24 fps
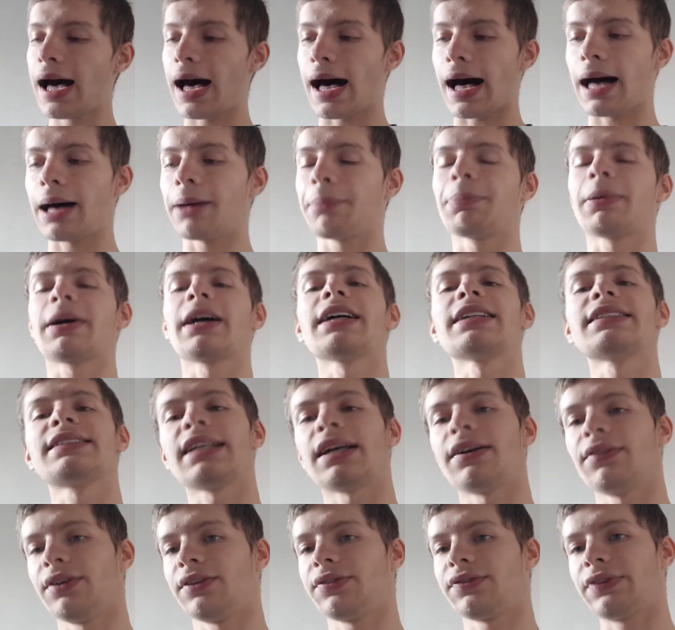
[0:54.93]
Après,
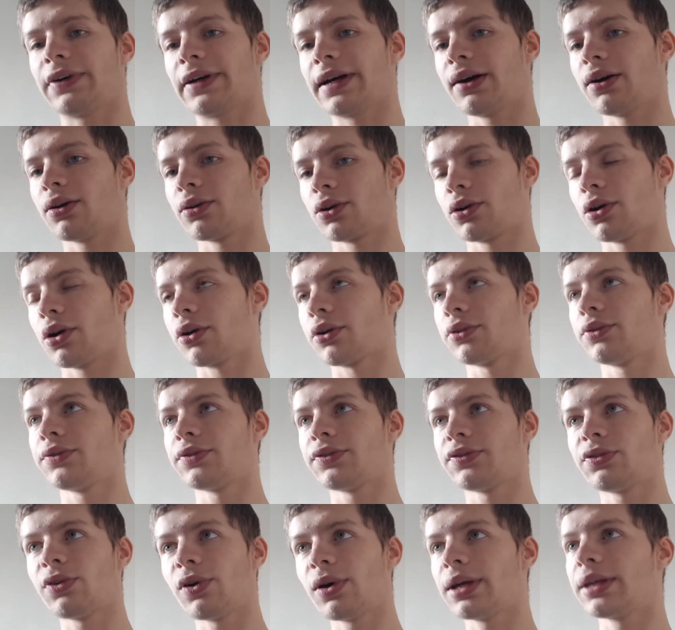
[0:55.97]
ça avait fait encore une
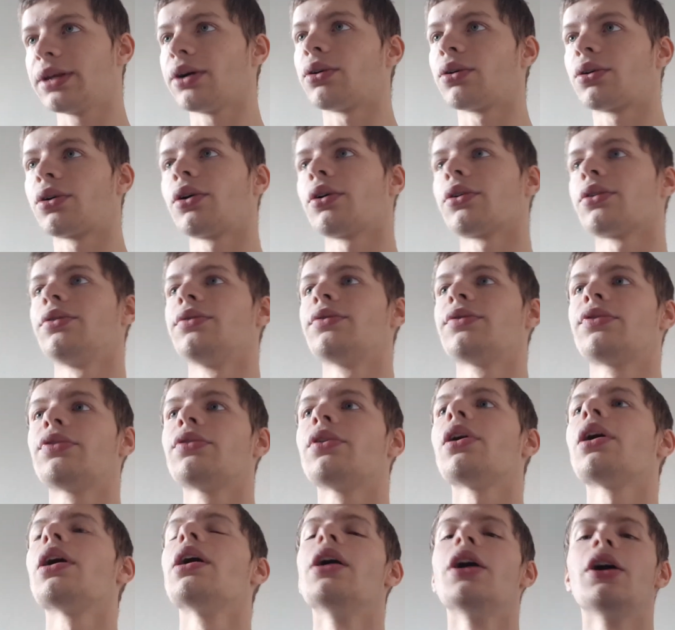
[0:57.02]
fois et encore une
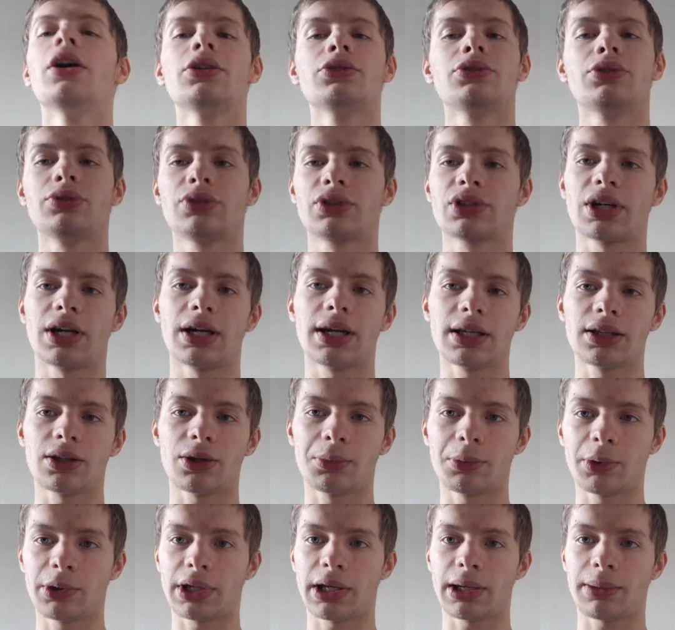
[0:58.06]
fois. Jusqu'à là, dans
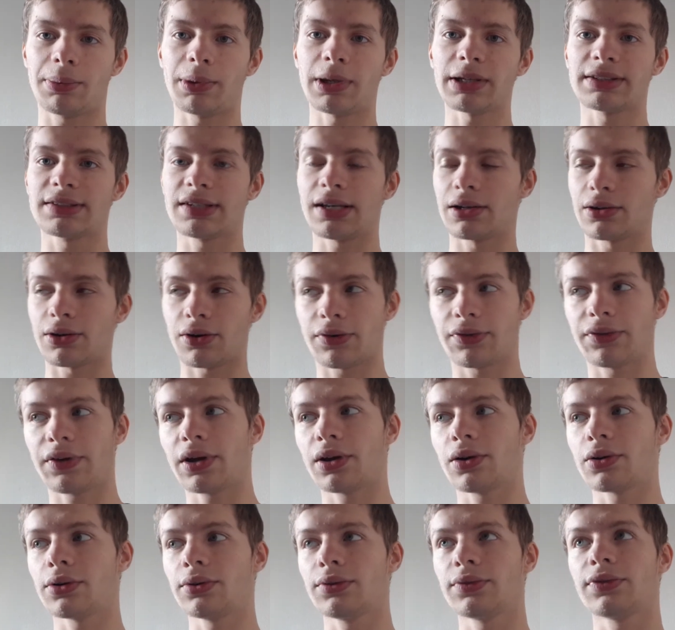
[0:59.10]
mon appart, ça a encore fait
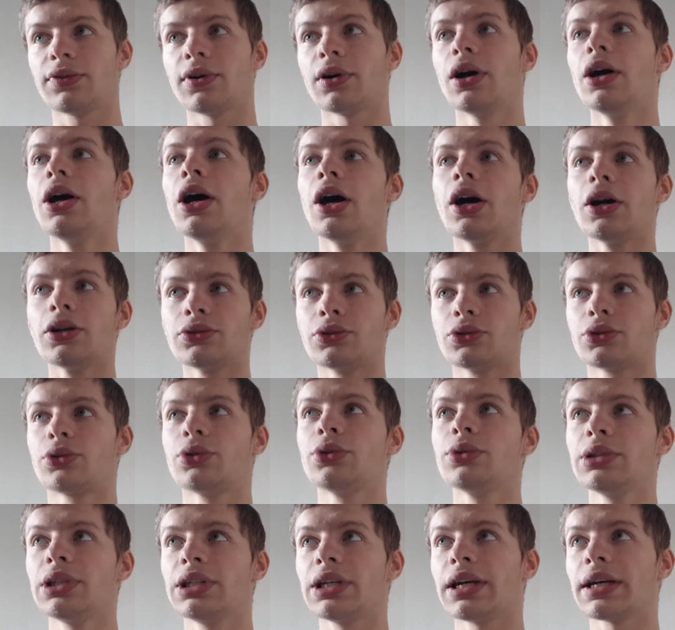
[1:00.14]
encore une fois. Du
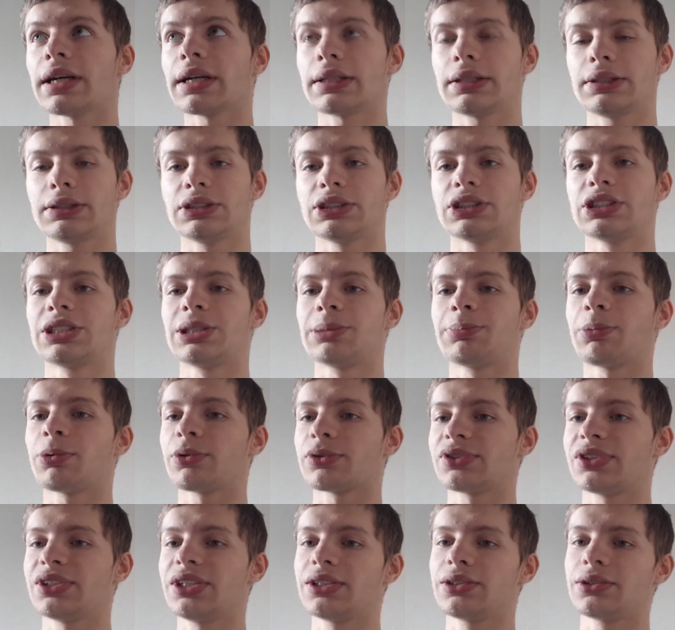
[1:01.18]
coup, hier, j'ai
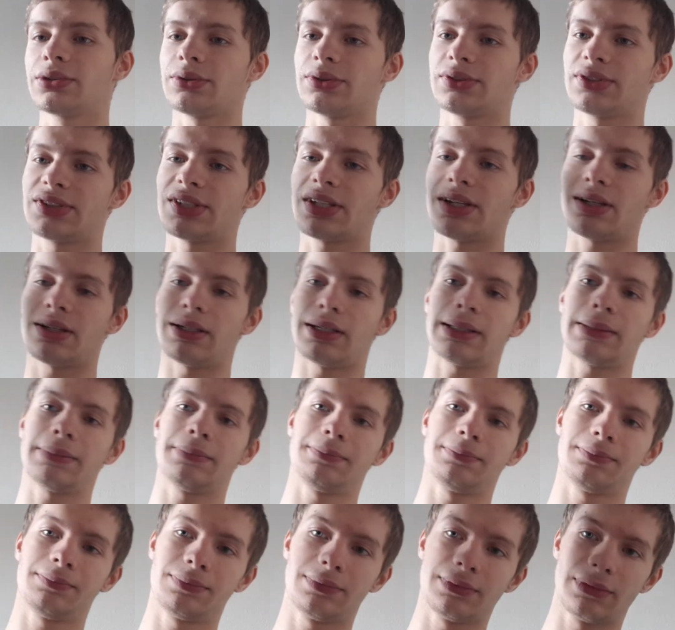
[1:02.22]
pensé que ça,
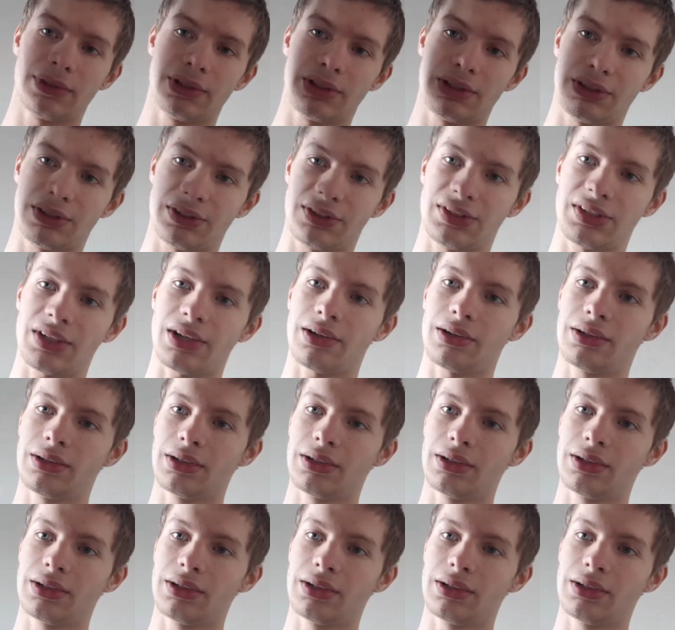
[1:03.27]
ça,